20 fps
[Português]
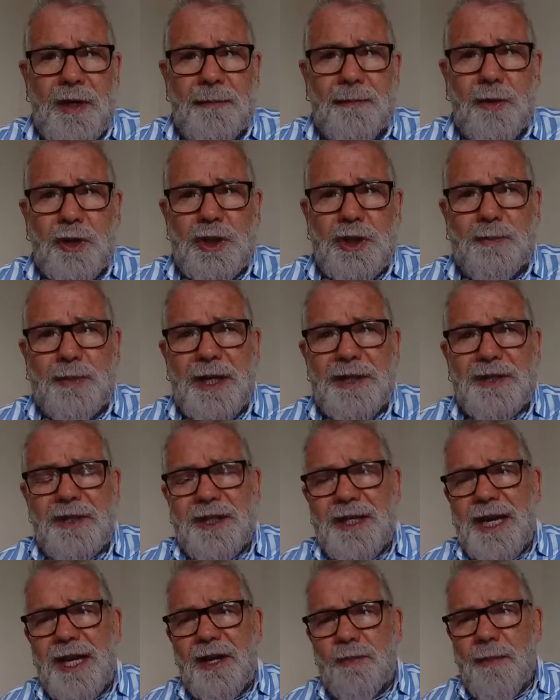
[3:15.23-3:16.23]
ela pode
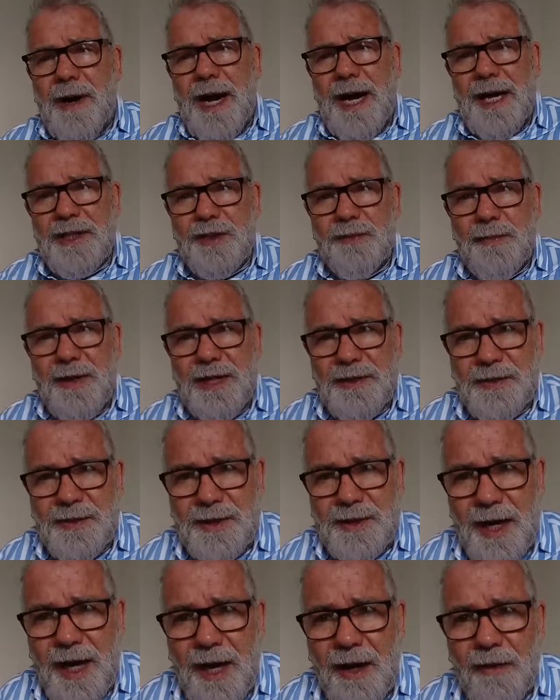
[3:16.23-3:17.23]
praticar uma arte
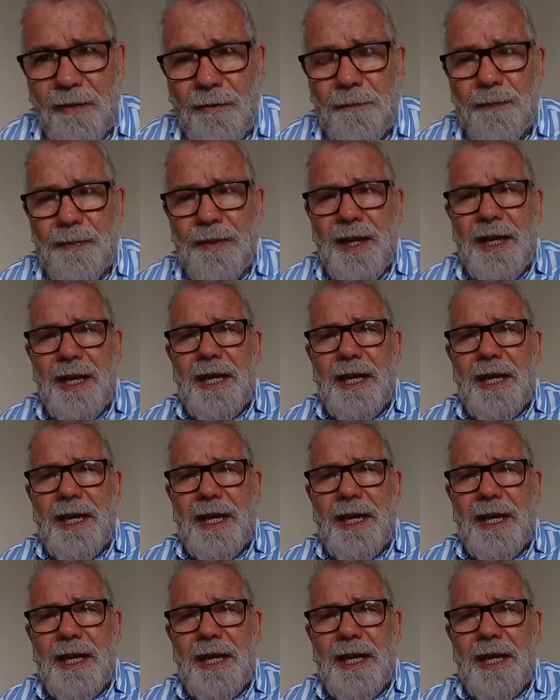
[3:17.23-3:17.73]
marcial,